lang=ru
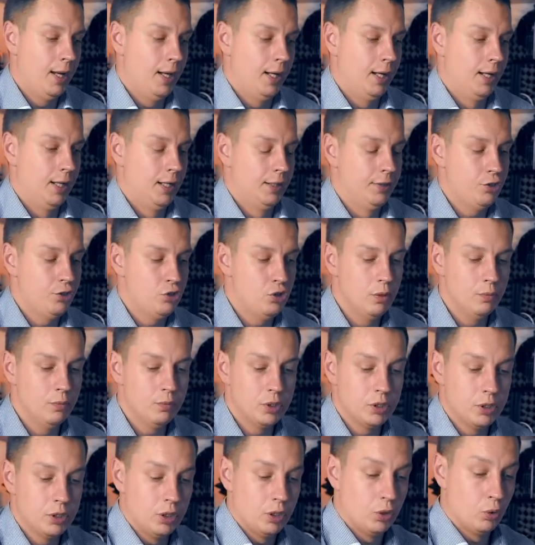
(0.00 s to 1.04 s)
А, начнем
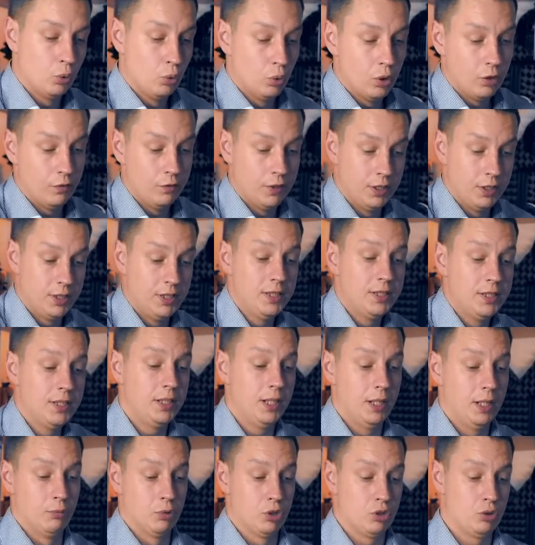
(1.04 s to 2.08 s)
с уровня
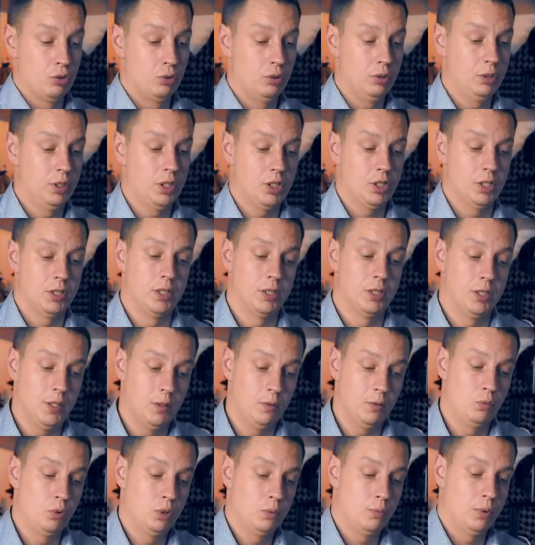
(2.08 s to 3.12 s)
системы. Что наша
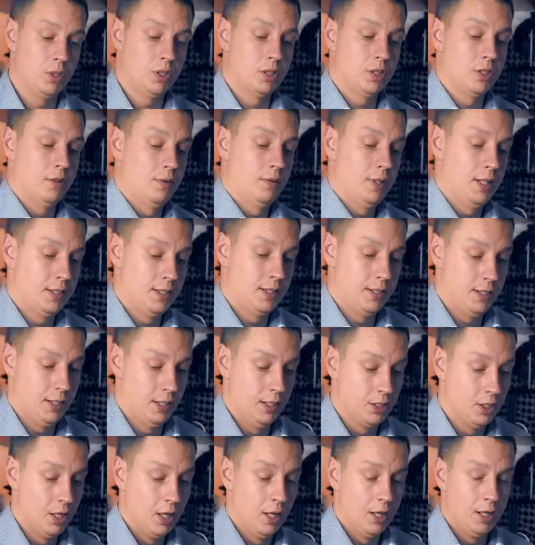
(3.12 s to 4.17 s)
система будет представлять
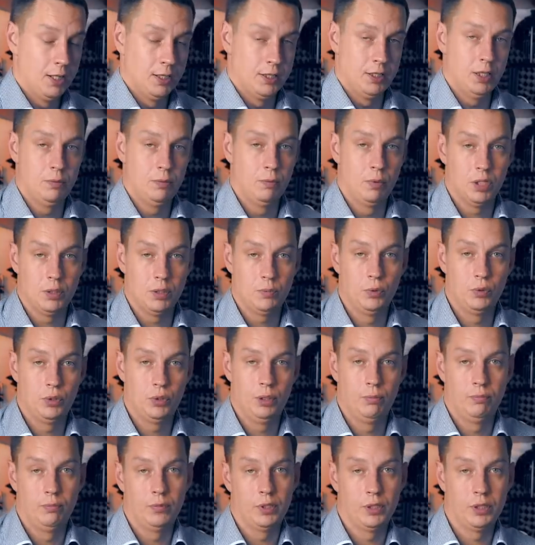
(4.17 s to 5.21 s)
здесь? Здесь мы
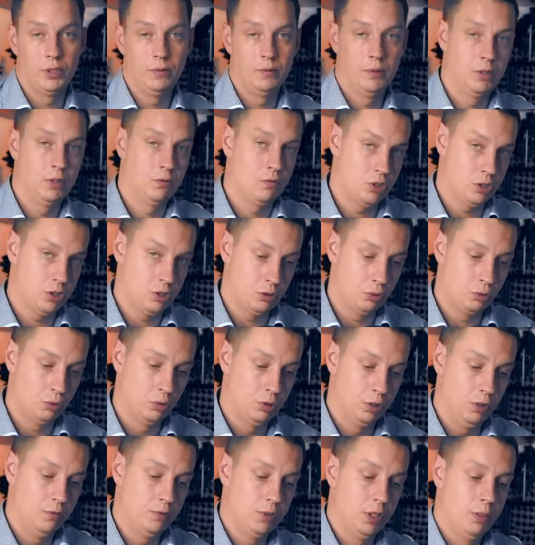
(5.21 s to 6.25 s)
рассмотрим основные
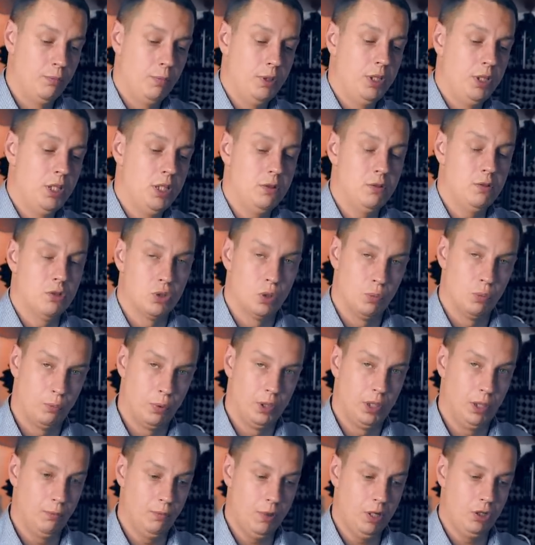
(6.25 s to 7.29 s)
инфраструктурные взаимодействия, чтобы
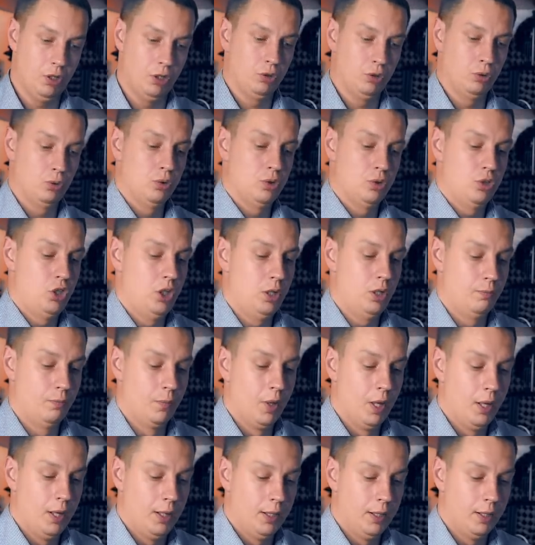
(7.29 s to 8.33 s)
понимать, кто с
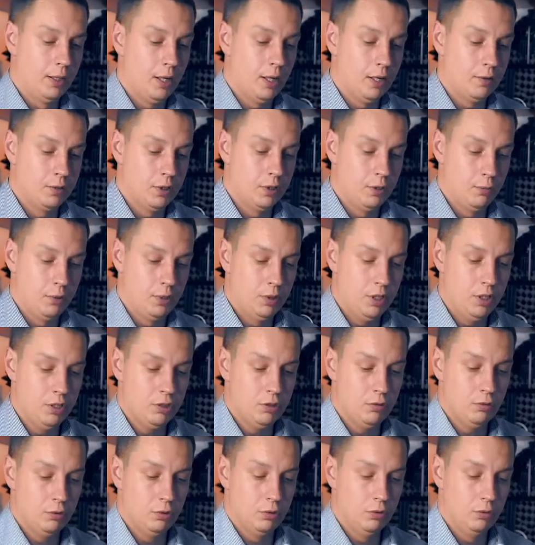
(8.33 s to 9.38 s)
чем и как
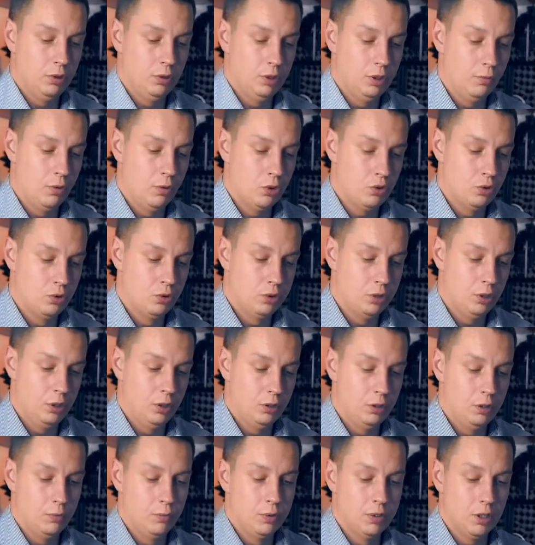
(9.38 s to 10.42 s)
взаимодействует, ну и небольшую
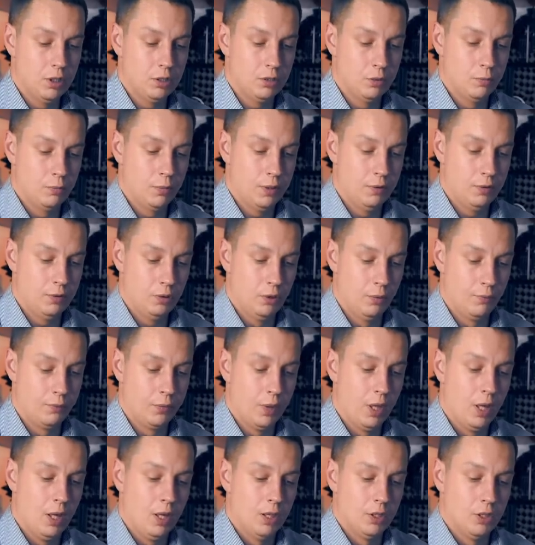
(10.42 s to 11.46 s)
стереотипизацию проведем.
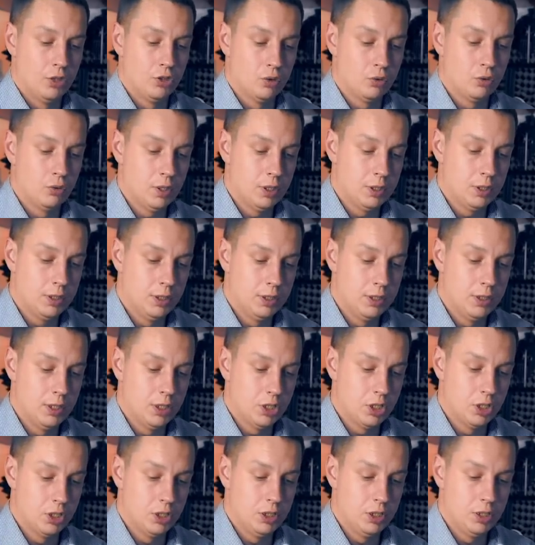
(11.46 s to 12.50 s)
Значит, у нас есть
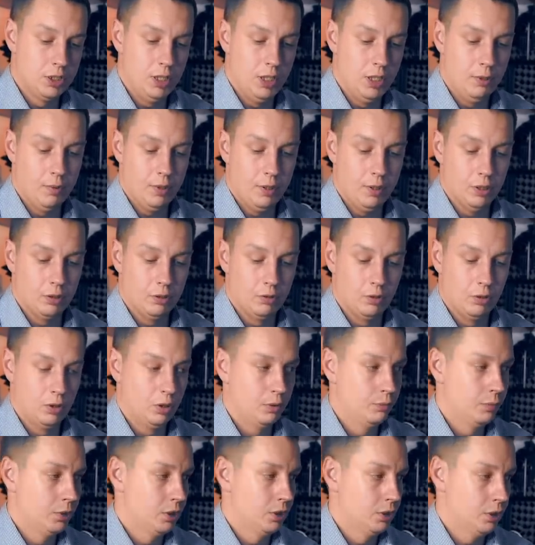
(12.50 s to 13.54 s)
наша система,
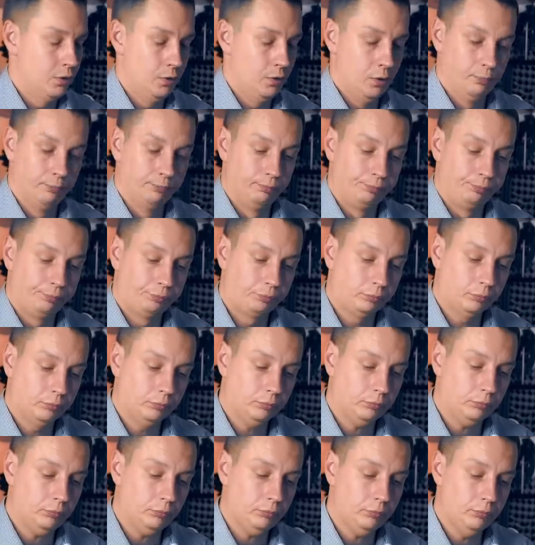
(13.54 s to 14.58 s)
которую мы назовем
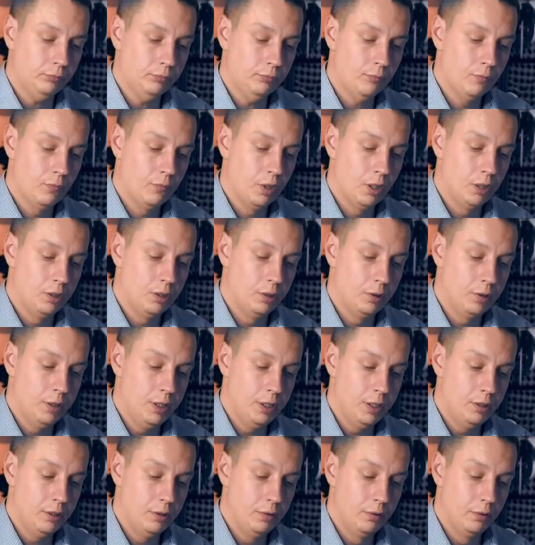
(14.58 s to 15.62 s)

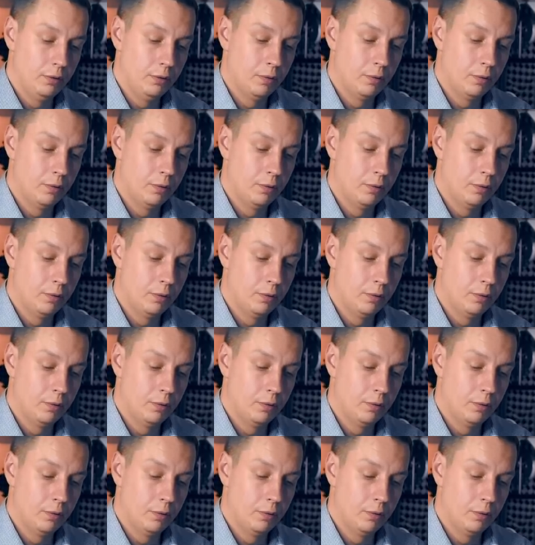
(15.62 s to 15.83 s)
Donate.